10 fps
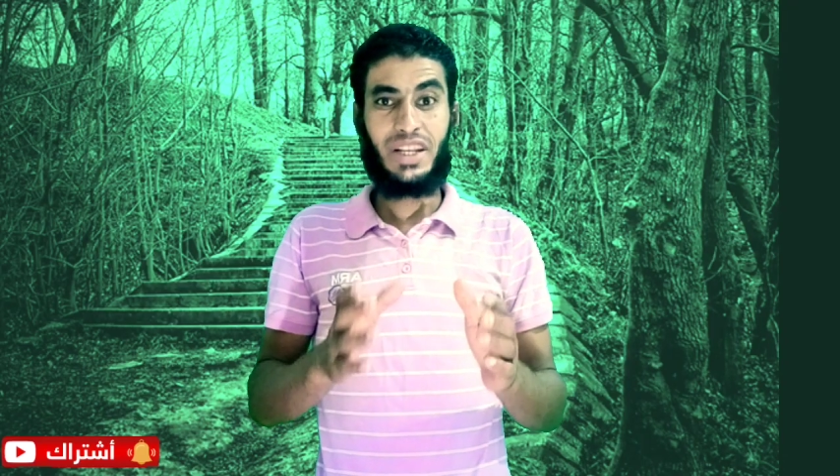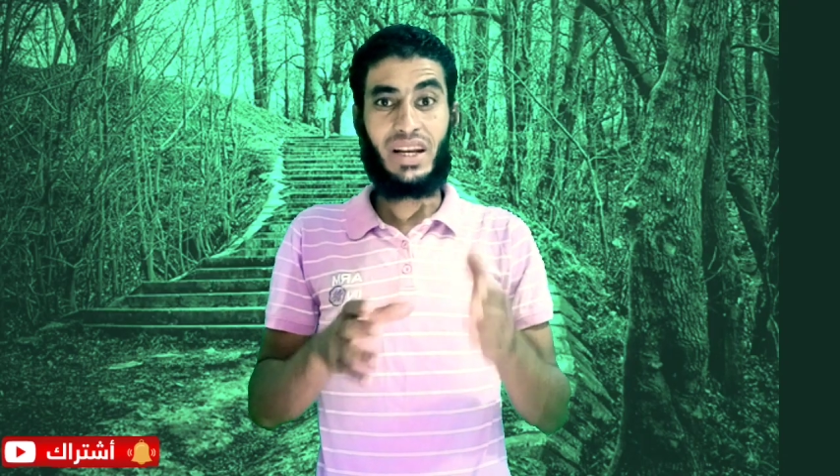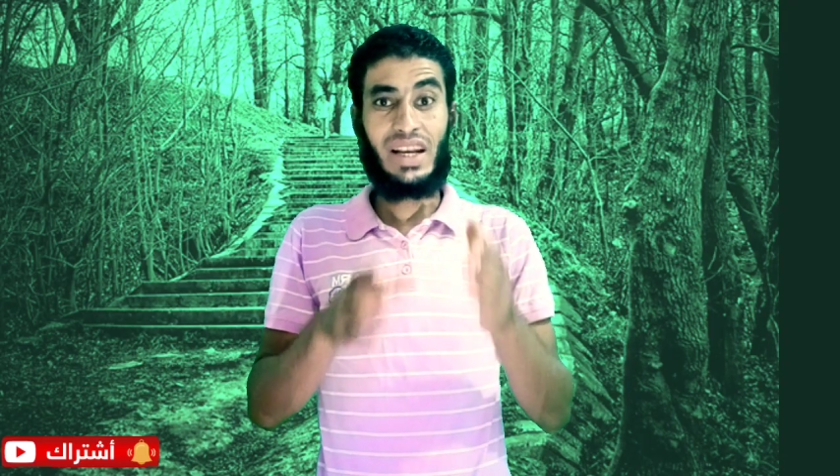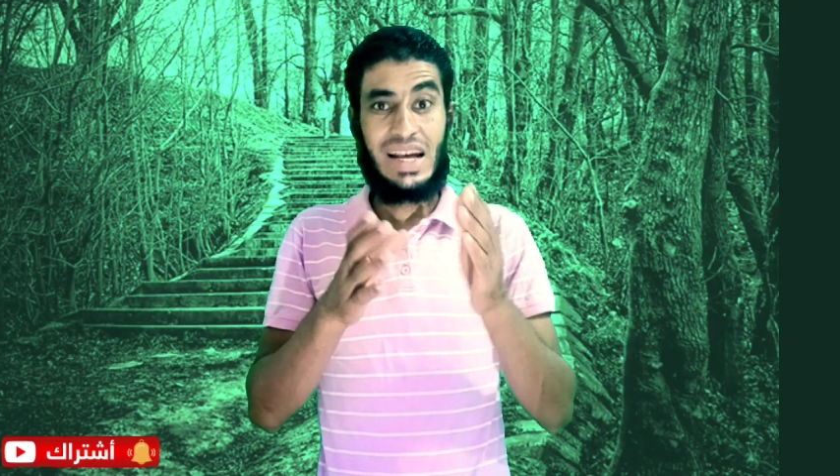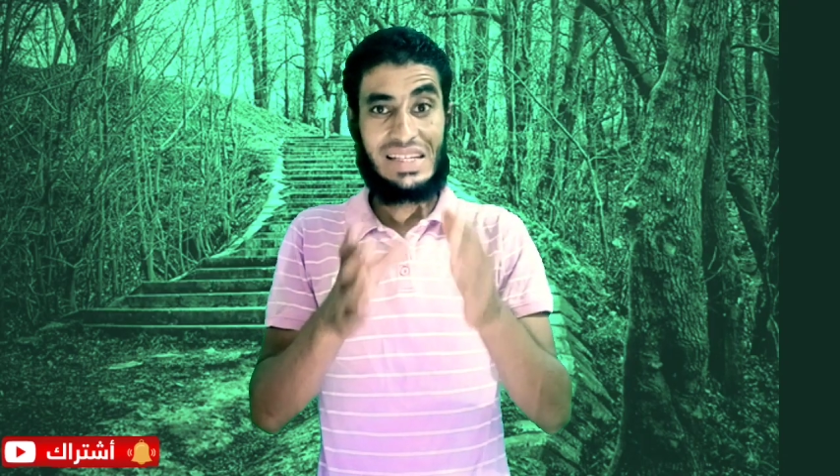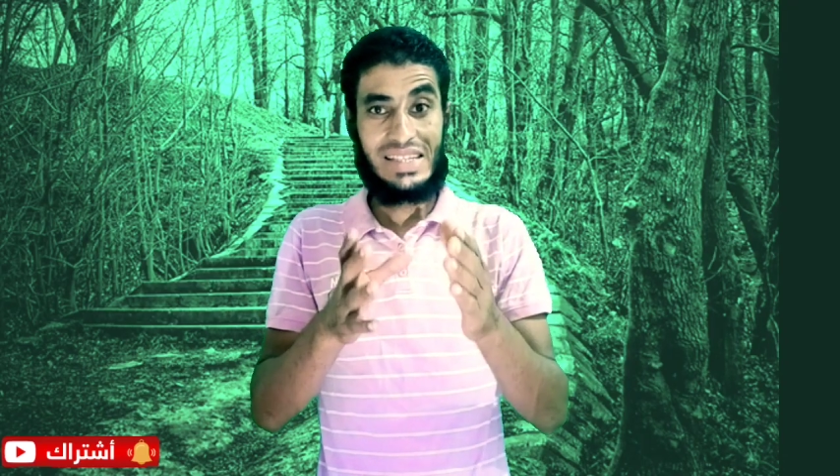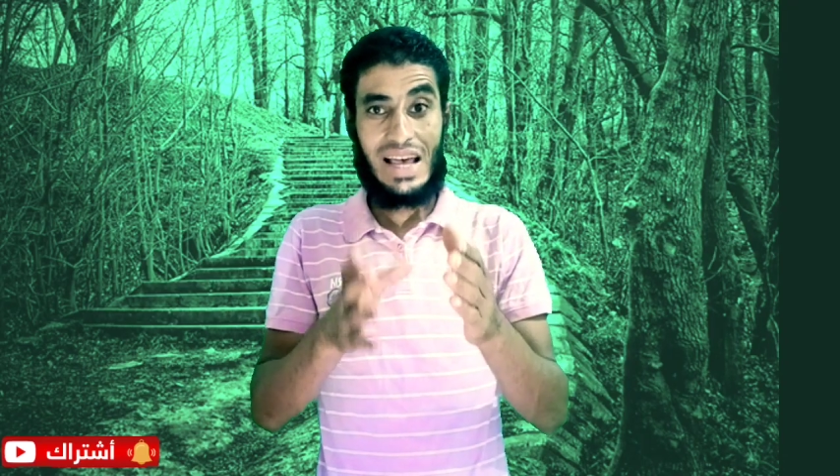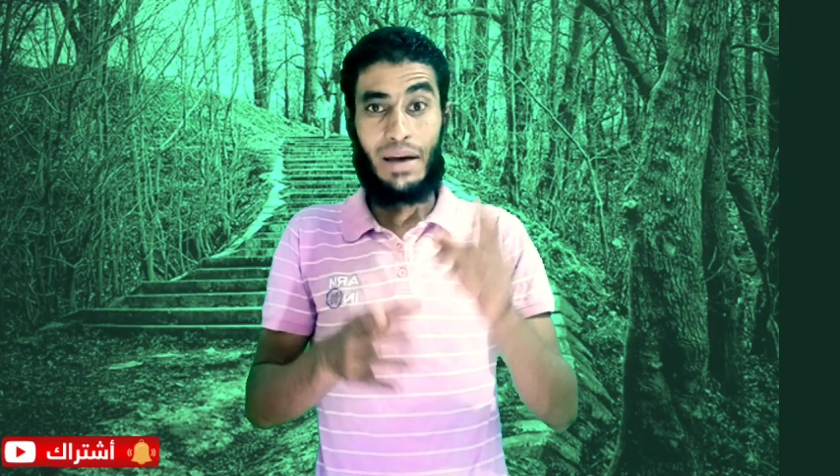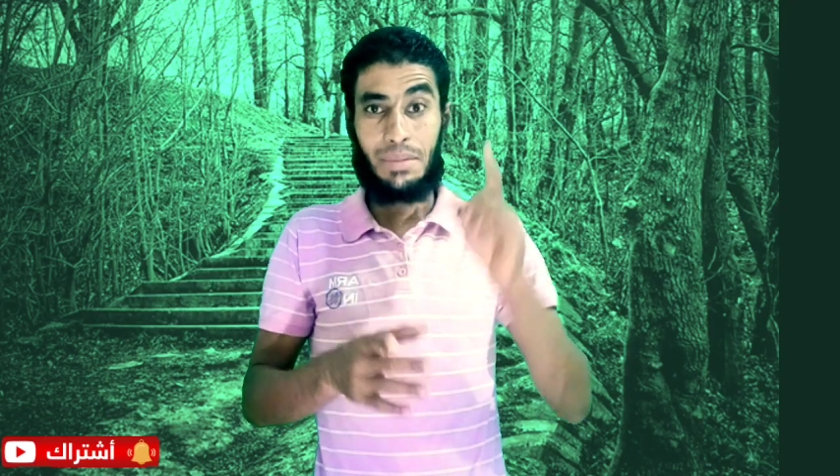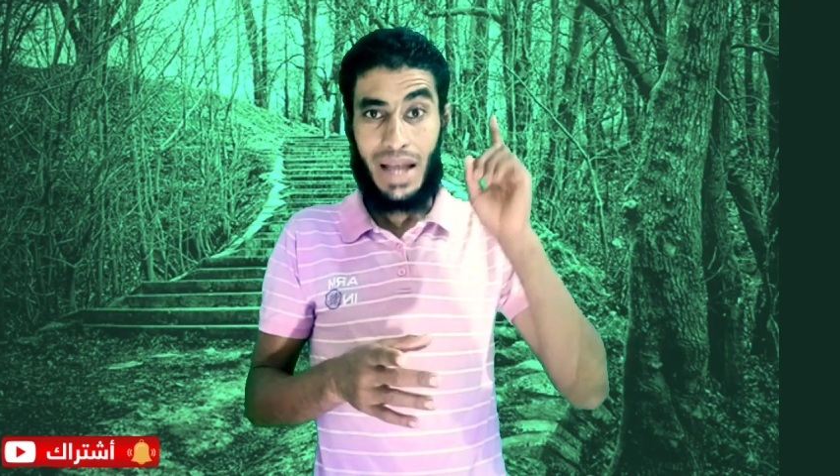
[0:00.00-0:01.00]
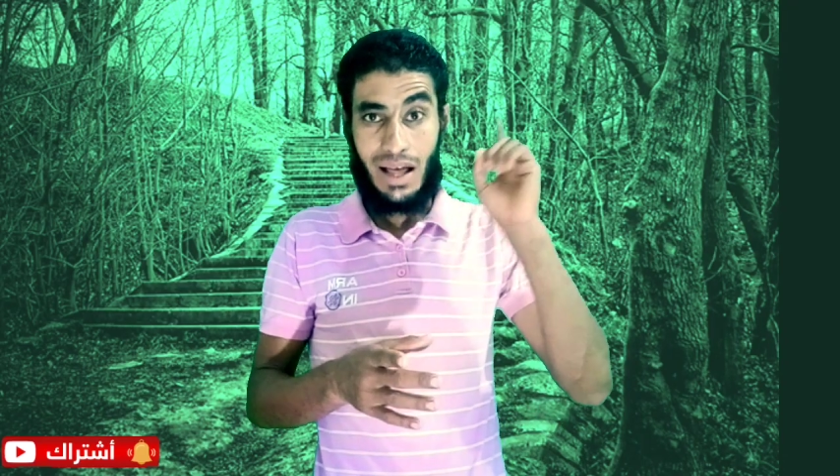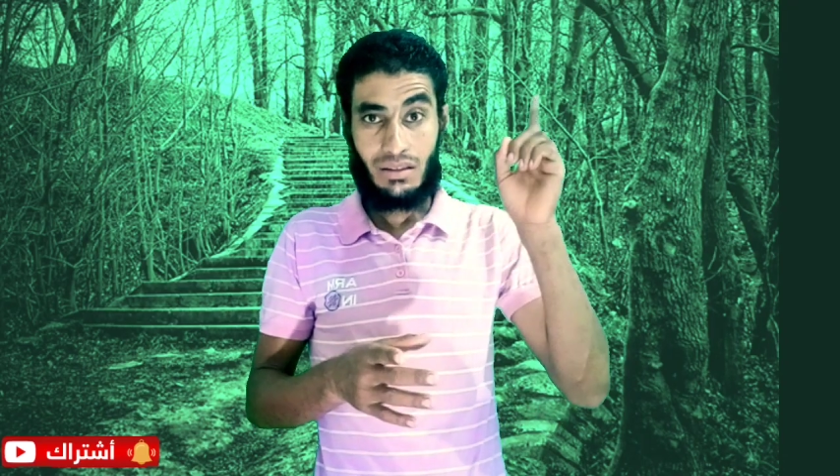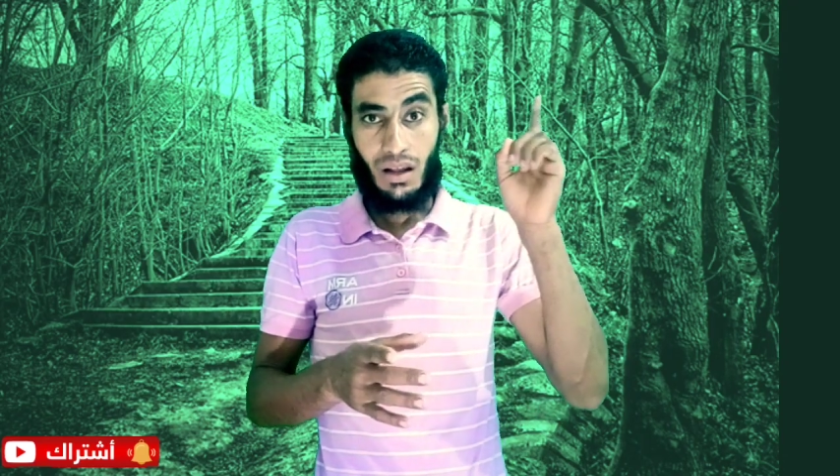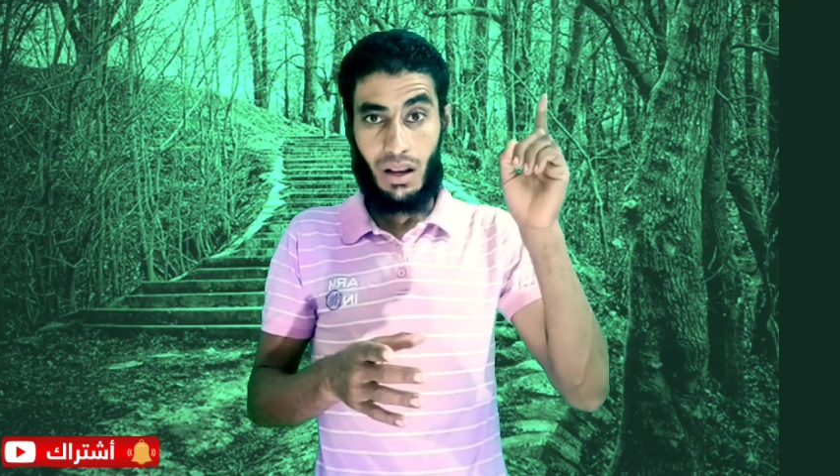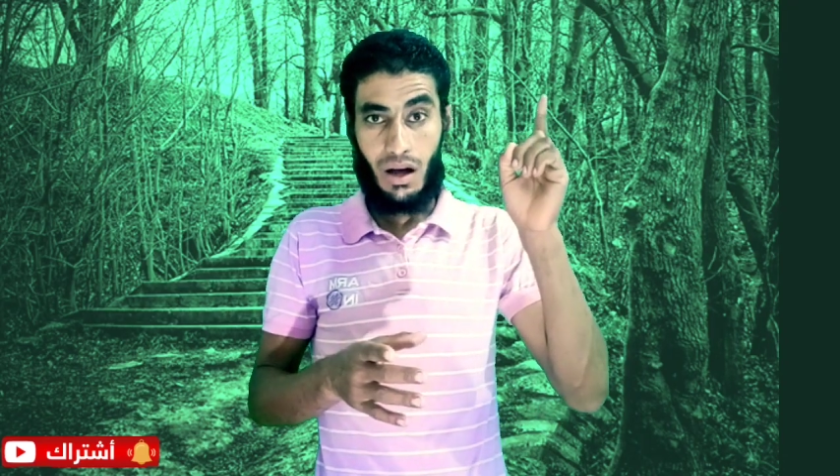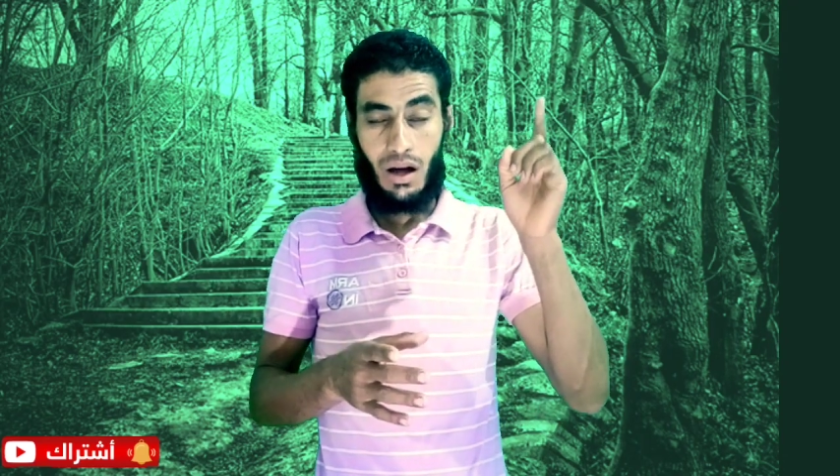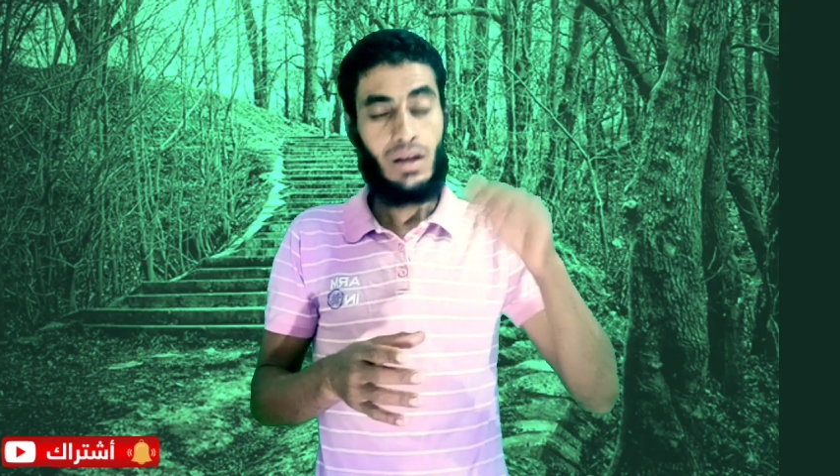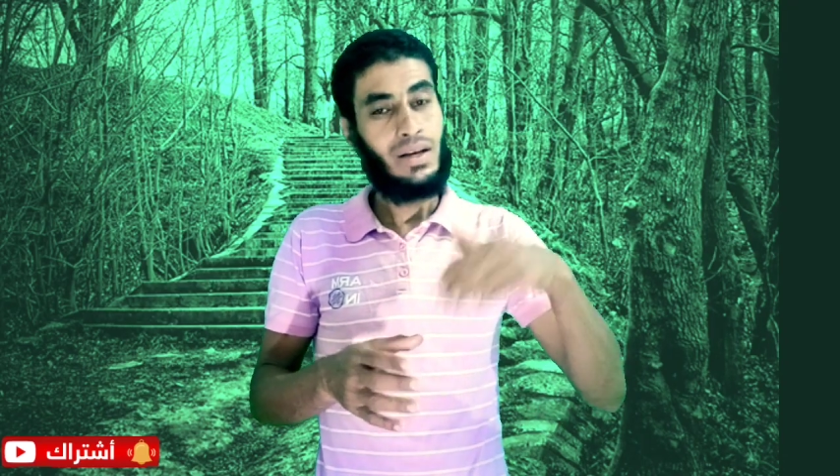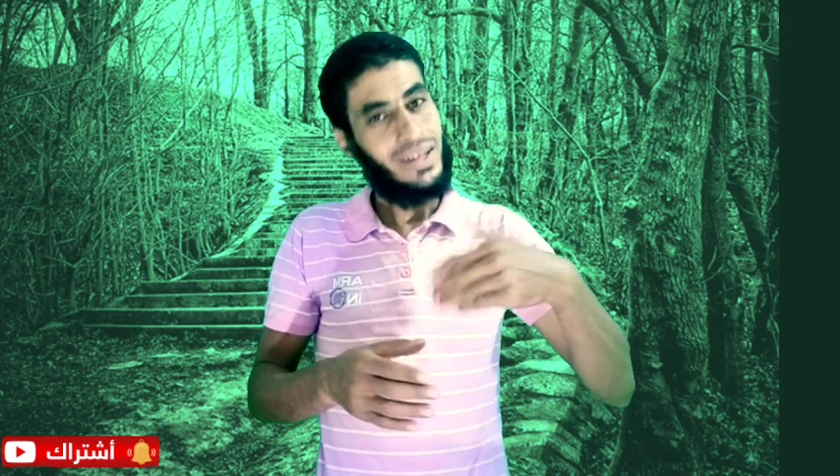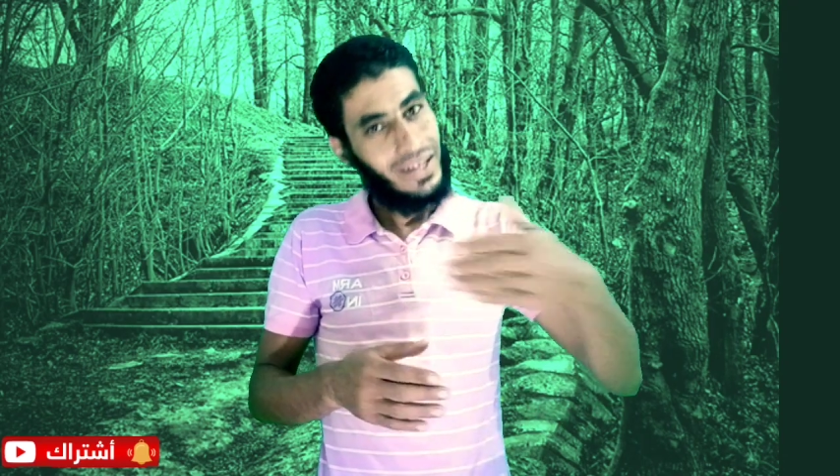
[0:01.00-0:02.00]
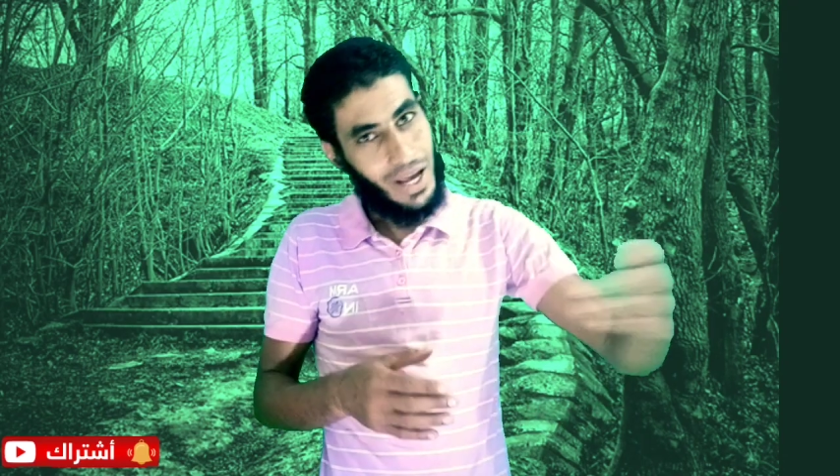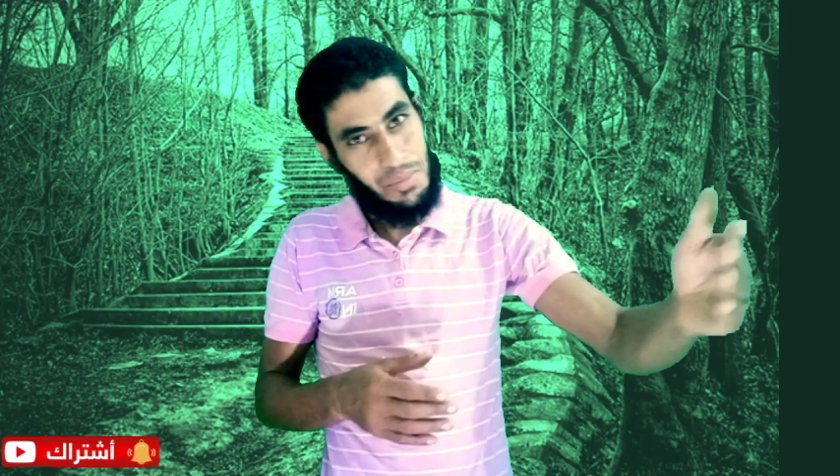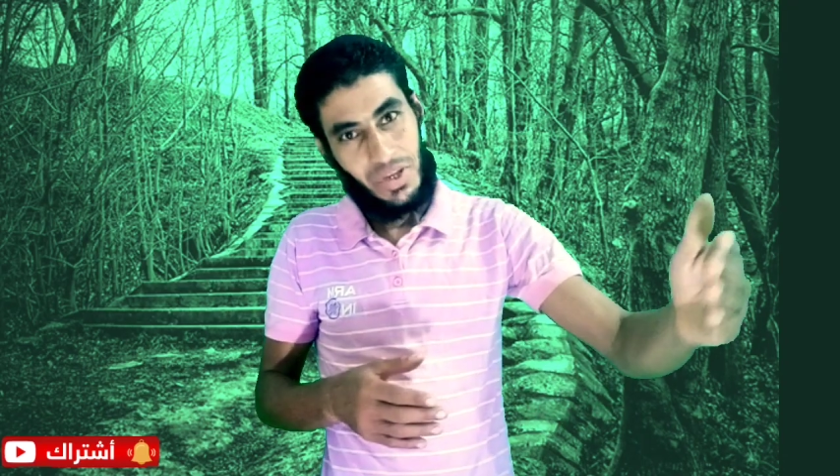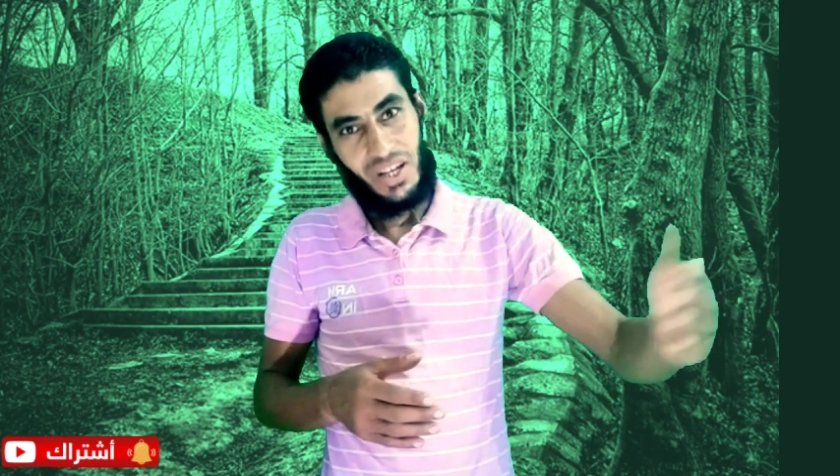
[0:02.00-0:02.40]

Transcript: ان الارزاق من عند الله كمل